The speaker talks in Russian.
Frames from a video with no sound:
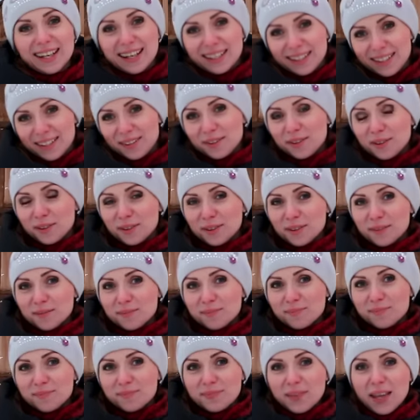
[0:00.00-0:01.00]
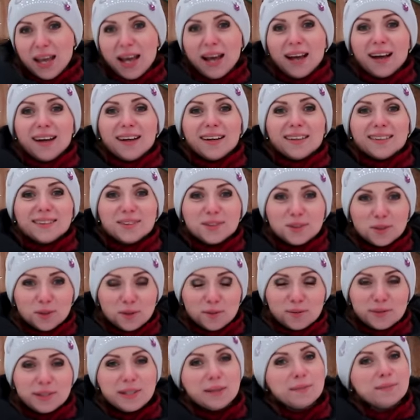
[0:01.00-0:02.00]
каникулы. Ну
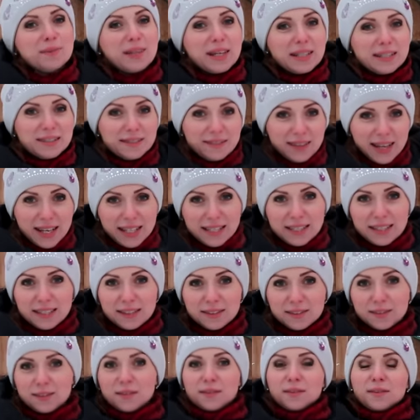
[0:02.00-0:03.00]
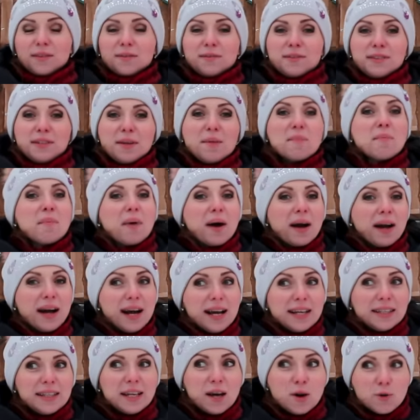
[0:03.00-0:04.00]
что, всем до связи, э, всем
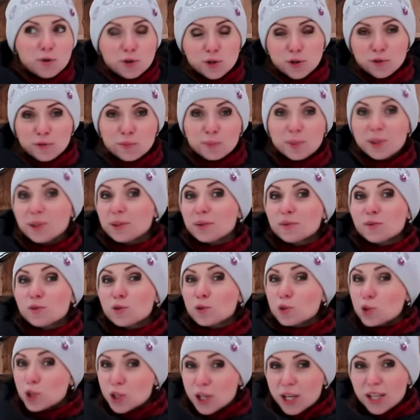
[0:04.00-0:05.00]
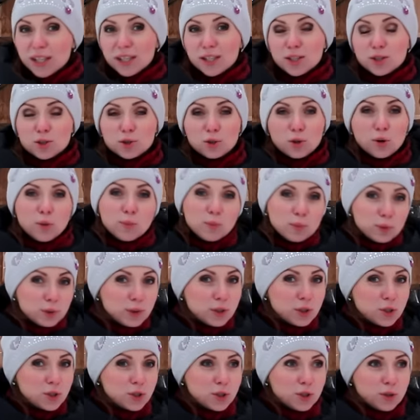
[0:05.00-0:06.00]
пока. Я уже в предвкушении, что
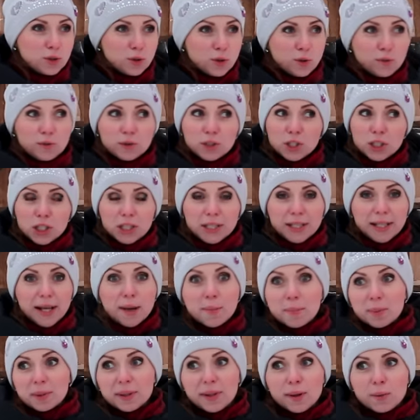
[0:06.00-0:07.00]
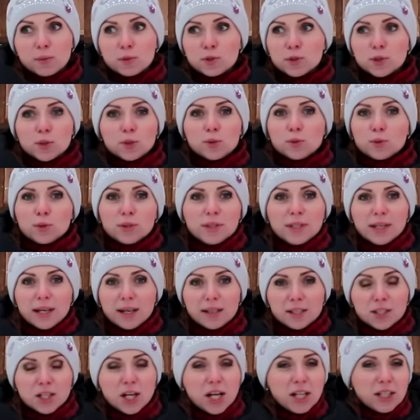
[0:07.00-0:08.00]
будет 6 числа, потому что,
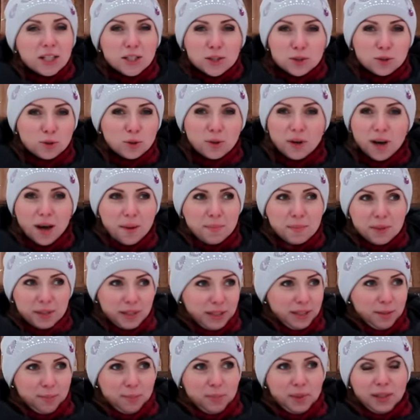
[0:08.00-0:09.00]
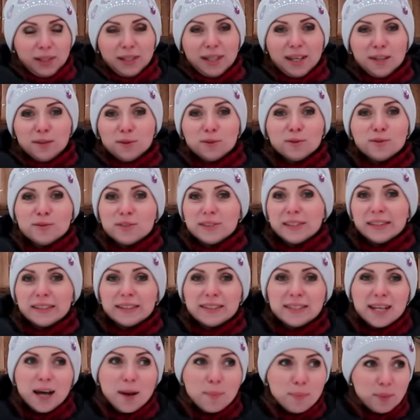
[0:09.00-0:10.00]
друзья, жалко, что камера не передает всех
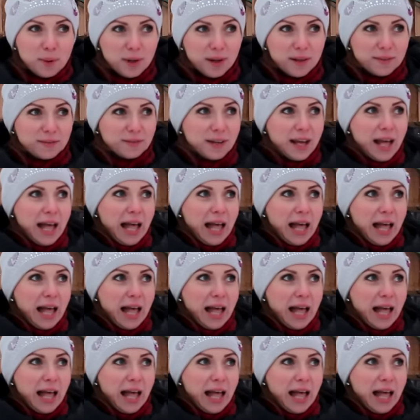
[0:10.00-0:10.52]
запахов.